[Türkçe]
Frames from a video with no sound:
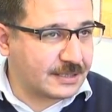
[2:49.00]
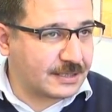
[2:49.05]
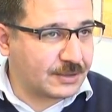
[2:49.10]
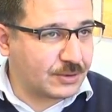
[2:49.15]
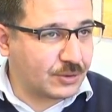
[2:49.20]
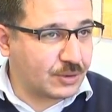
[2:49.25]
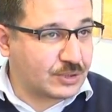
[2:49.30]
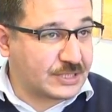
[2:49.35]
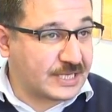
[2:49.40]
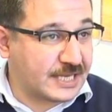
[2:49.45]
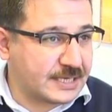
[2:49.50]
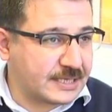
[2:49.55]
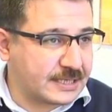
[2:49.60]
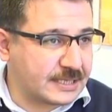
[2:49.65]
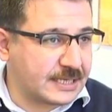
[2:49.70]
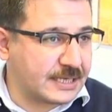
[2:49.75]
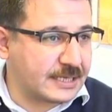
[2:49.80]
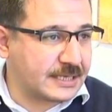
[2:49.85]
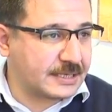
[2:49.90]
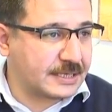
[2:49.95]

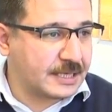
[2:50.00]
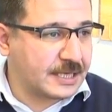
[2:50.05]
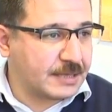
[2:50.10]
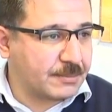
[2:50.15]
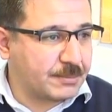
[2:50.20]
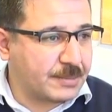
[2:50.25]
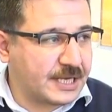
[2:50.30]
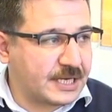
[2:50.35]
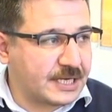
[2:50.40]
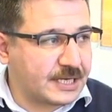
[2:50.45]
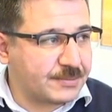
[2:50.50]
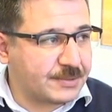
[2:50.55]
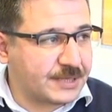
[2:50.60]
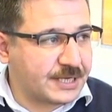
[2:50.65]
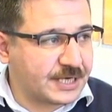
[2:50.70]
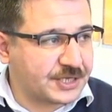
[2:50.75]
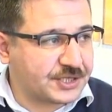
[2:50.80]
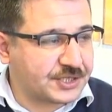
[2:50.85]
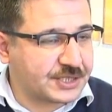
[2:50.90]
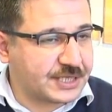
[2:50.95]
özellikle belli bir
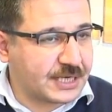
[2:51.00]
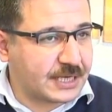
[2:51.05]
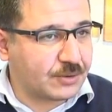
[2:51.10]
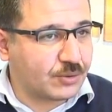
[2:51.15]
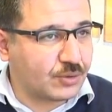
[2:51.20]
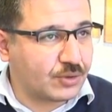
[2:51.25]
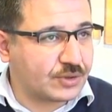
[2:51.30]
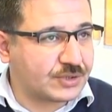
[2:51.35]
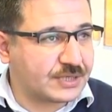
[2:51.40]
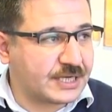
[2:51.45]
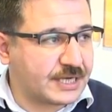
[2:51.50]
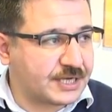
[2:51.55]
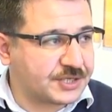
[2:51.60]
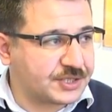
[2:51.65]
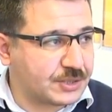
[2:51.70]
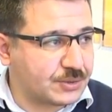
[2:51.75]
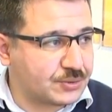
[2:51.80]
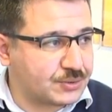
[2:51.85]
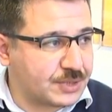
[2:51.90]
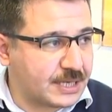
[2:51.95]
yaş yani orta
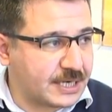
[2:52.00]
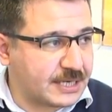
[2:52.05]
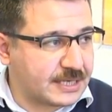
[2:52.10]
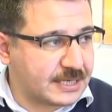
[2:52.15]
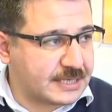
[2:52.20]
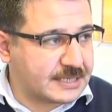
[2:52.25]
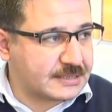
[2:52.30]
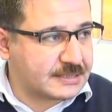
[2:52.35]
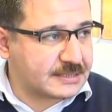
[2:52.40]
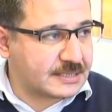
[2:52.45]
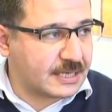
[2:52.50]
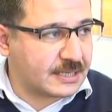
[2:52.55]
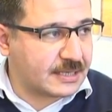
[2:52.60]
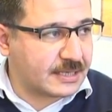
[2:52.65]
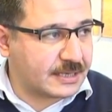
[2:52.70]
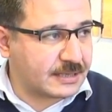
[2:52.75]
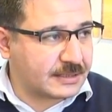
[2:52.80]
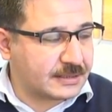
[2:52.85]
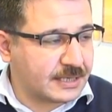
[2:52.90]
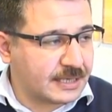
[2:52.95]
yaşın üzerindeki
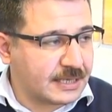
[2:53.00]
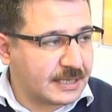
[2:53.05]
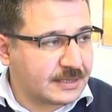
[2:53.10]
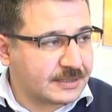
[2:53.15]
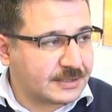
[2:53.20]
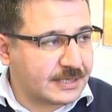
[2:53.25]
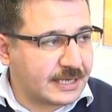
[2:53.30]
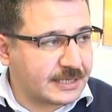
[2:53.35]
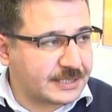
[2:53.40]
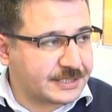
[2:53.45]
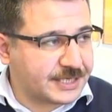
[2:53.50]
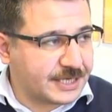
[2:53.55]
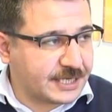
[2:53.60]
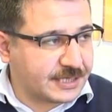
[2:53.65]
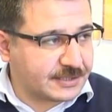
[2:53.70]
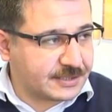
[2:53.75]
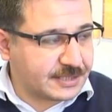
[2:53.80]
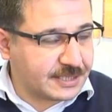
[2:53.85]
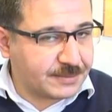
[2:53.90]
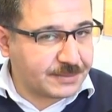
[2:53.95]
insanların tercih
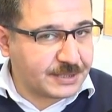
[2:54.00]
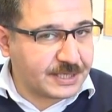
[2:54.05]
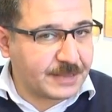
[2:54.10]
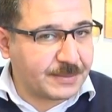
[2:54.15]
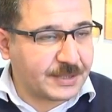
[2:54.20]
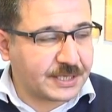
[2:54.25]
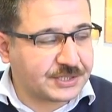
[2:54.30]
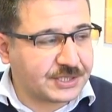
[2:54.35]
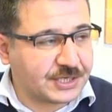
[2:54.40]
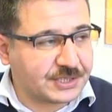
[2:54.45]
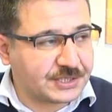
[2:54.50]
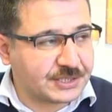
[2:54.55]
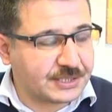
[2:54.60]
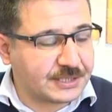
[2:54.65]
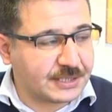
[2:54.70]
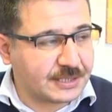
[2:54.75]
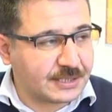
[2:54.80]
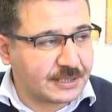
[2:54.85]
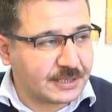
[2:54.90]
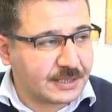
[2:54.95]
ettiği bir yemek
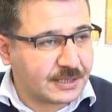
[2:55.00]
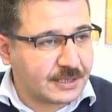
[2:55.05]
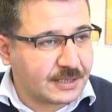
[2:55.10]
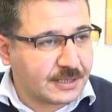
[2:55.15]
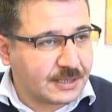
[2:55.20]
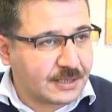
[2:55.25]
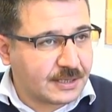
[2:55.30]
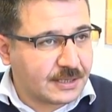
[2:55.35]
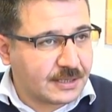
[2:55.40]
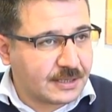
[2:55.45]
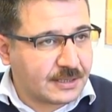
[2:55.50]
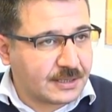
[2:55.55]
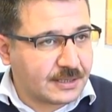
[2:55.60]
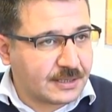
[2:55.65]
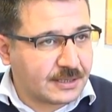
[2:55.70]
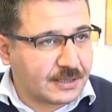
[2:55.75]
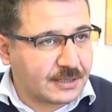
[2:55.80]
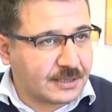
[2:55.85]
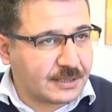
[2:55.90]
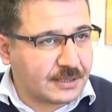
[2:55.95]
çeşidi.
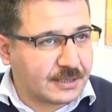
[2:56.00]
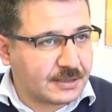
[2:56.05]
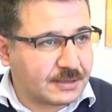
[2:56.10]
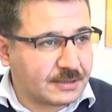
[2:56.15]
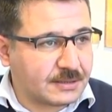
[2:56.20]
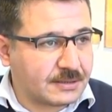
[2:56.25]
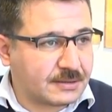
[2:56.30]
E,